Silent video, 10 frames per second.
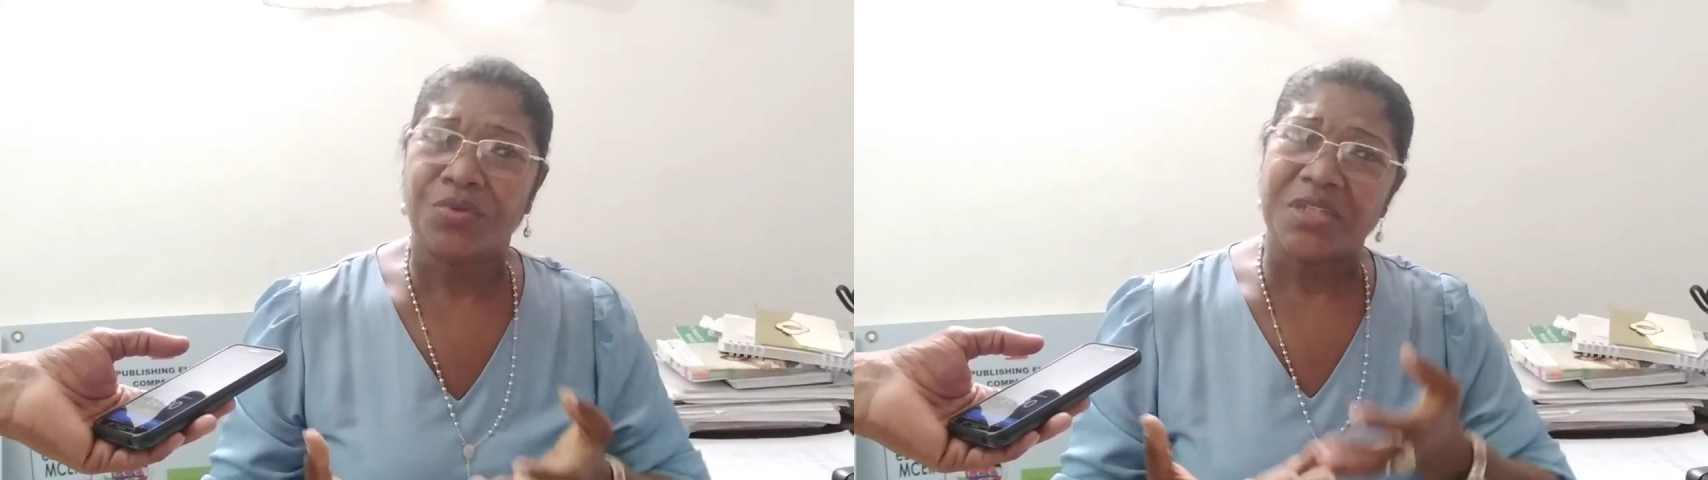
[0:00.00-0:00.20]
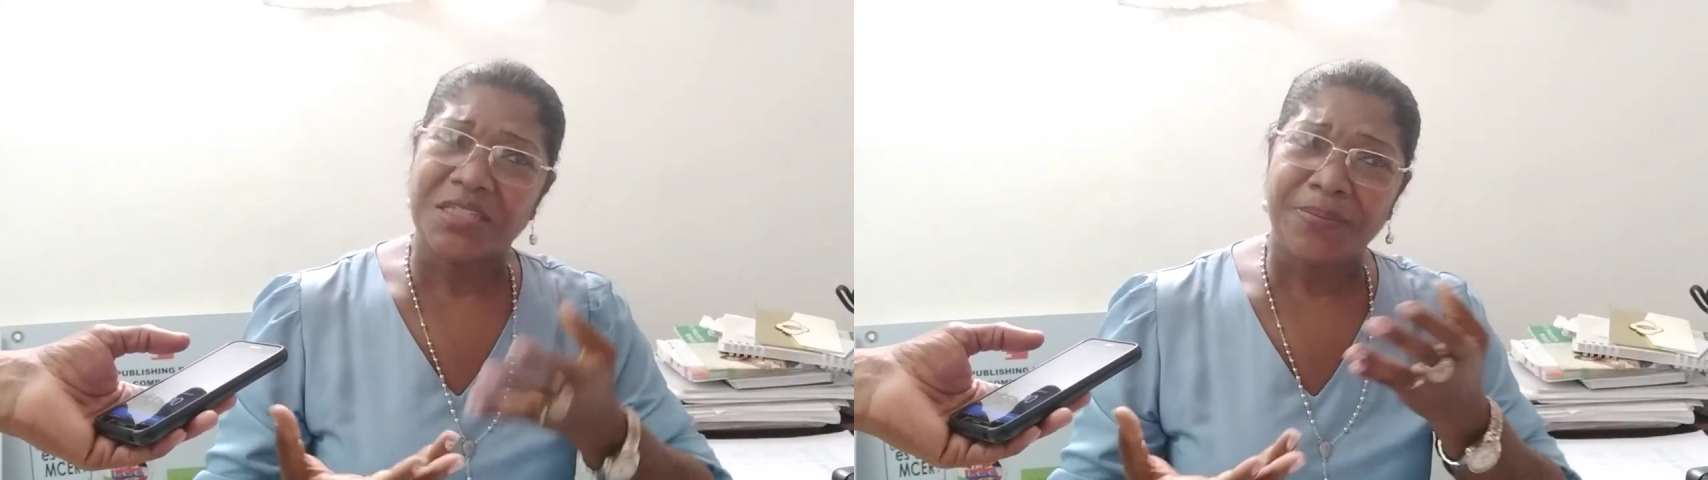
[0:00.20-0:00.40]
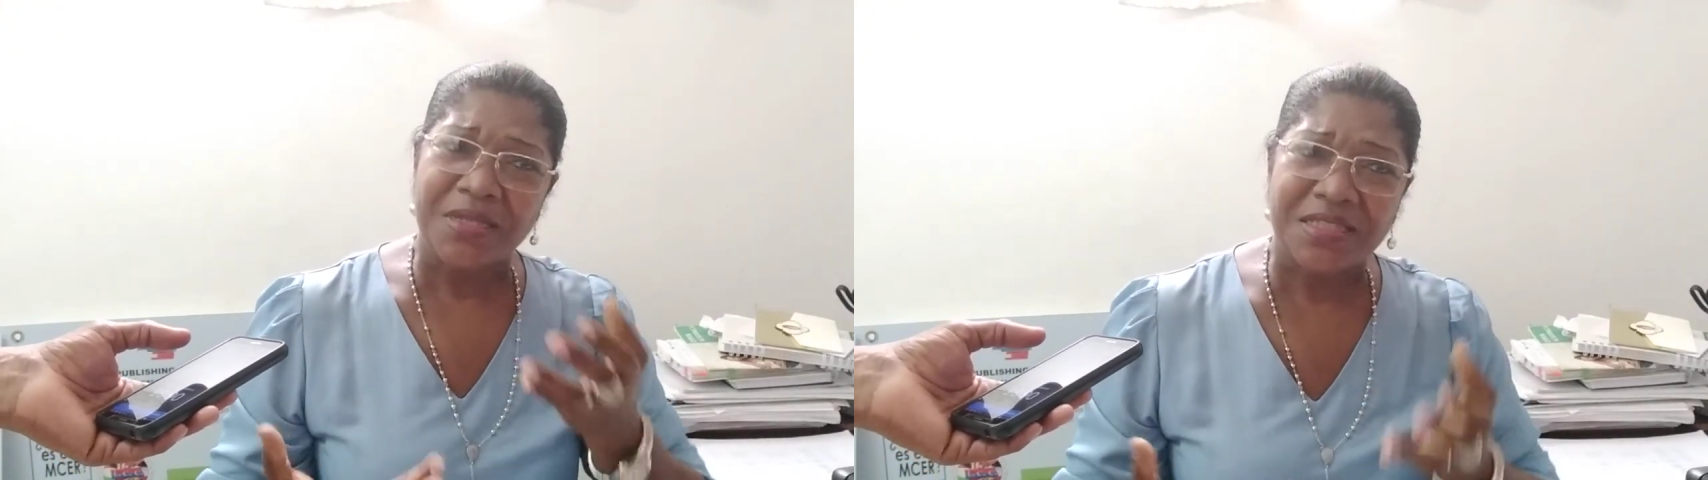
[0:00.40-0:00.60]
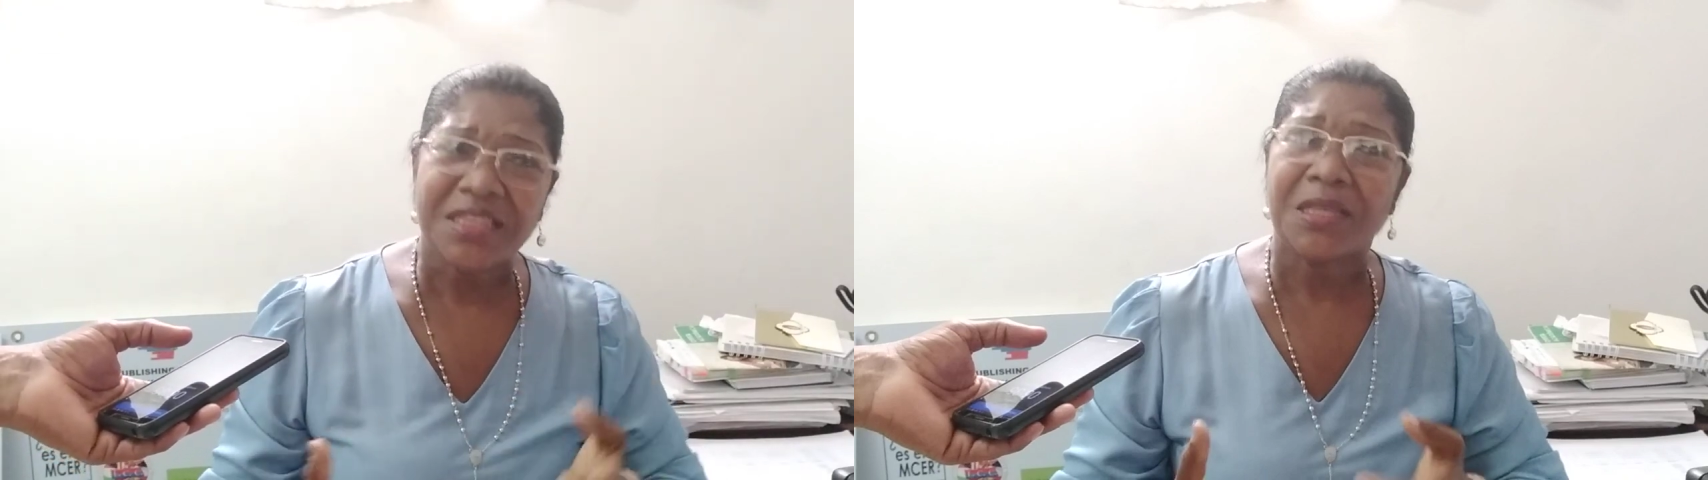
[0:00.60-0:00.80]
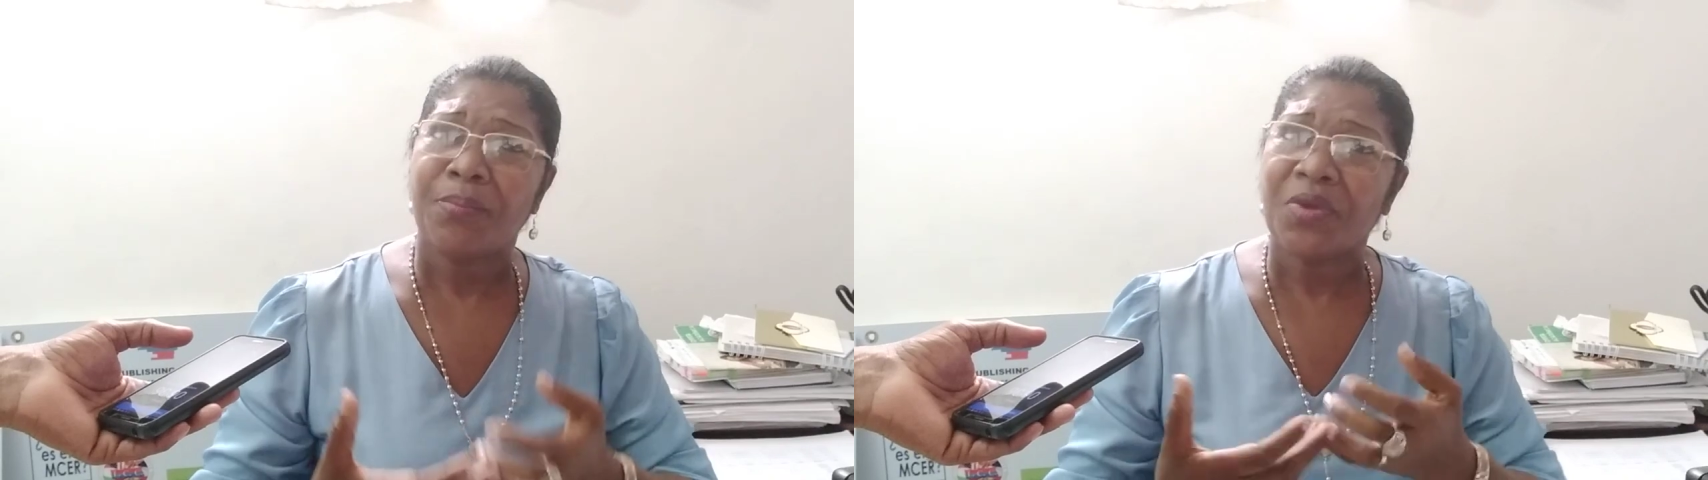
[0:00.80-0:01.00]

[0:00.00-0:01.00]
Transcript: donde se presenten,